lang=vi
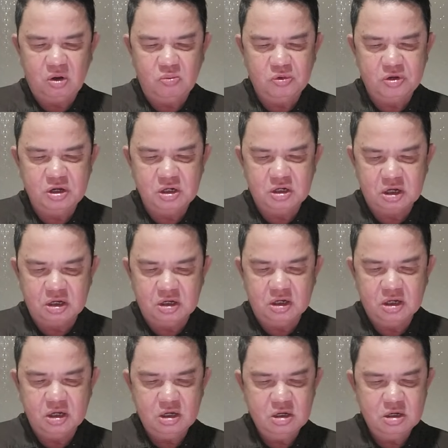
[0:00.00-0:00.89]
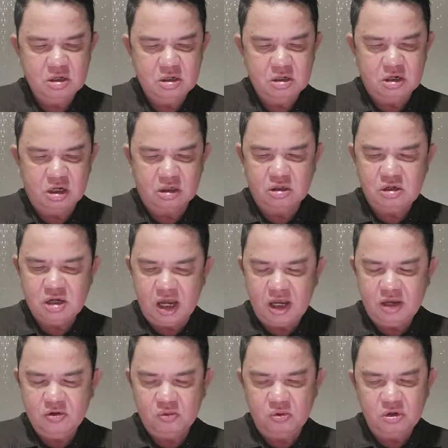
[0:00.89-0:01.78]
ông Nguyễn Văn Kỳ lần thứ
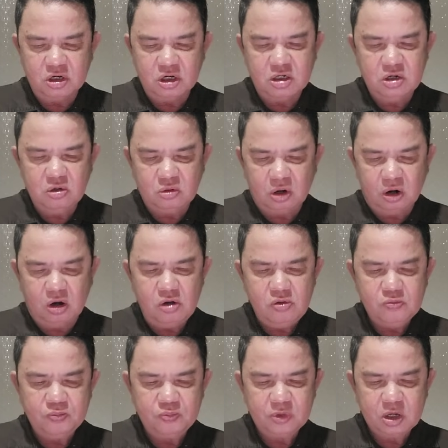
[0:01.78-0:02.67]
hai quyết định nêu rõ